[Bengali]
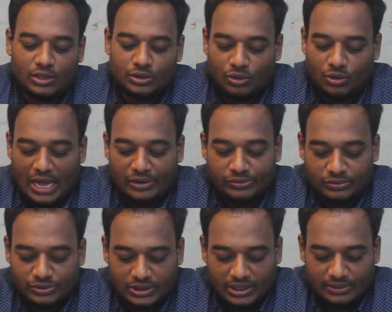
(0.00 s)
তো এখন
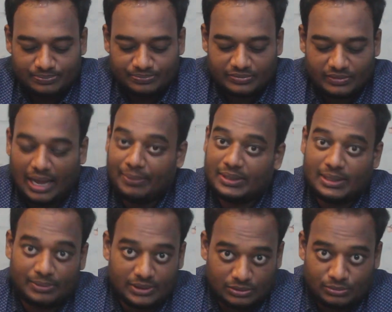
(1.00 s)
হচ্ছে খাবার
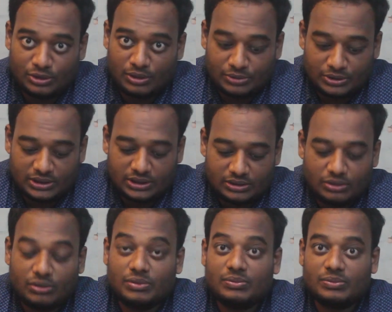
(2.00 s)
দাবার তো মোটামুটি শেষ
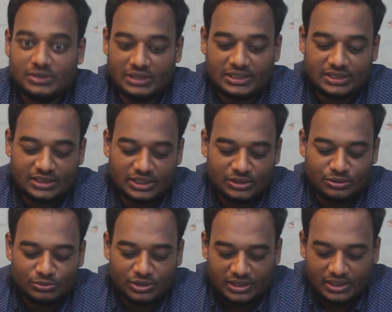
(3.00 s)
হোক ডেজার্ট একটু
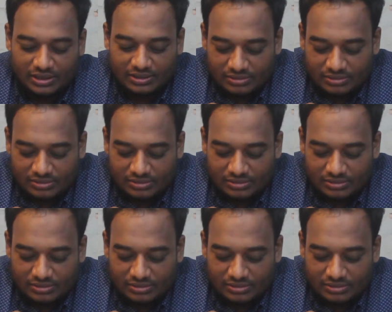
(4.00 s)
মুখে দিন